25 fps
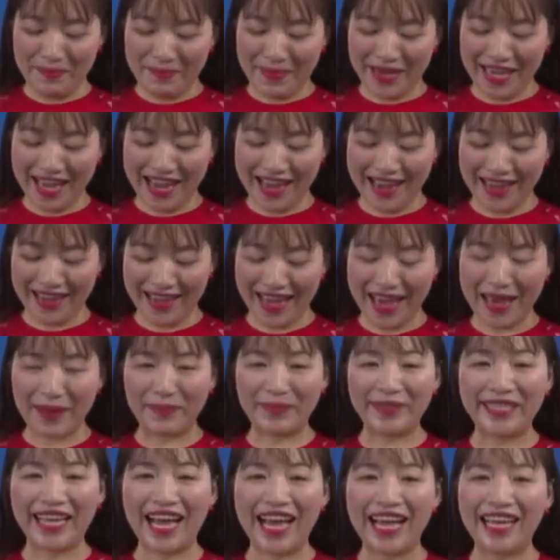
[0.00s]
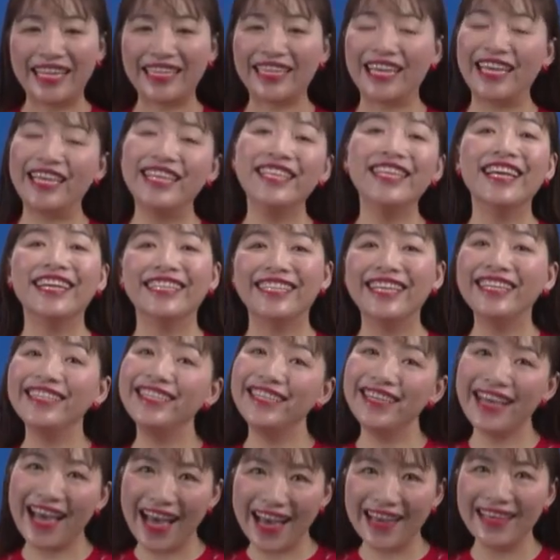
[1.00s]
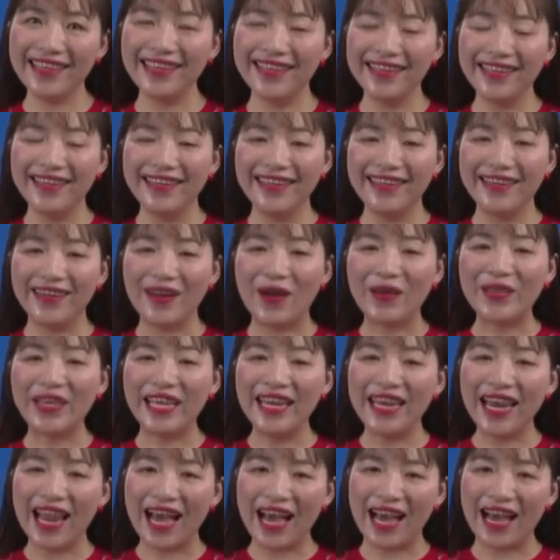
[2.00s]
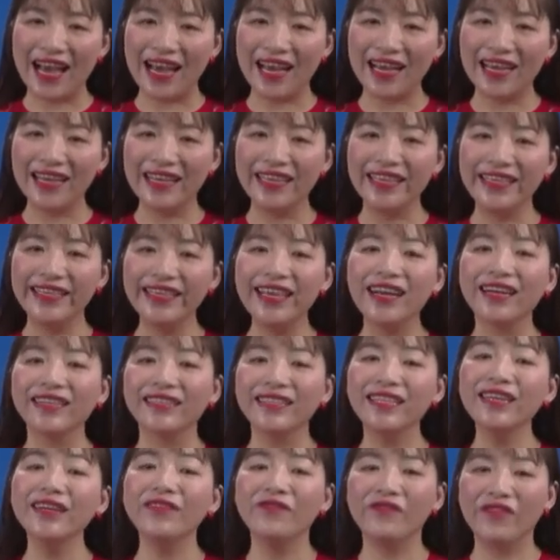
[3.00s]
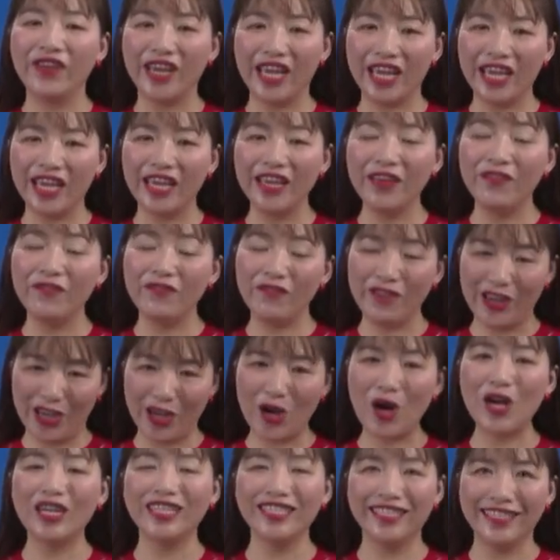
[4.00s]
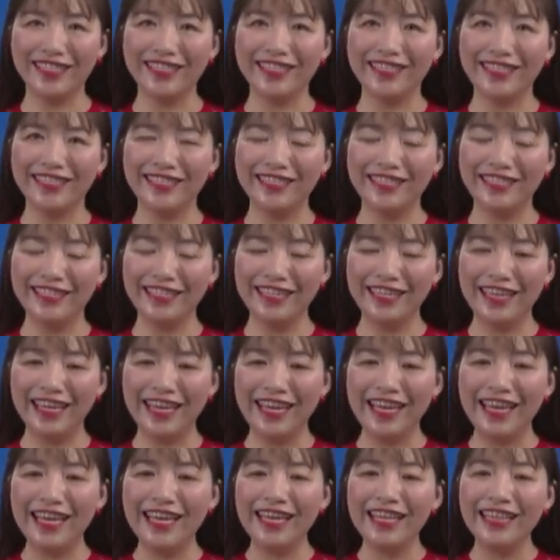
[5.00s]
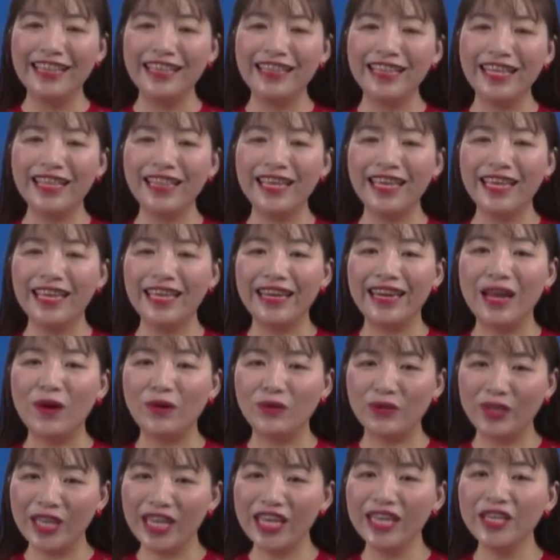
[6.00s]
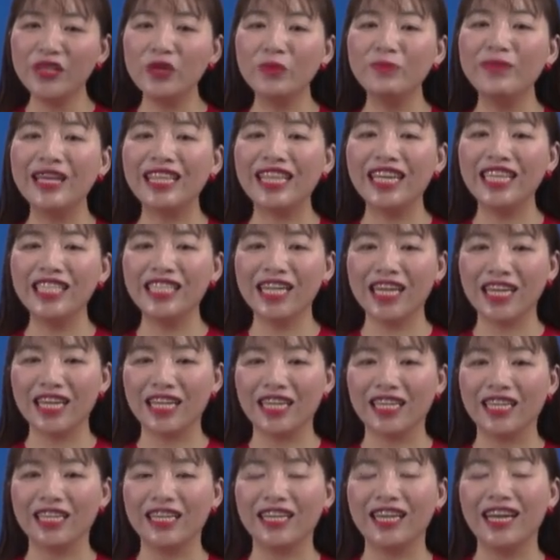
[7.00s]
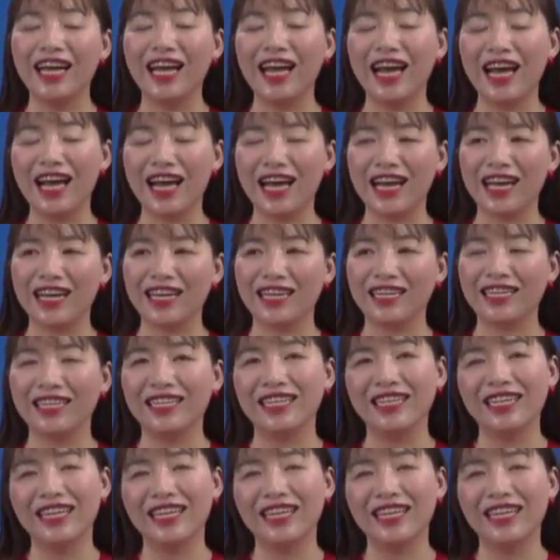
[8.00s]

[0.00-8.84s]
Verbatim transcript: bây giờ các em sang cái nhận thức thứ hai đó chính là nhận thức về về con người thế thì đầu tiên chúng ta thấy rằng à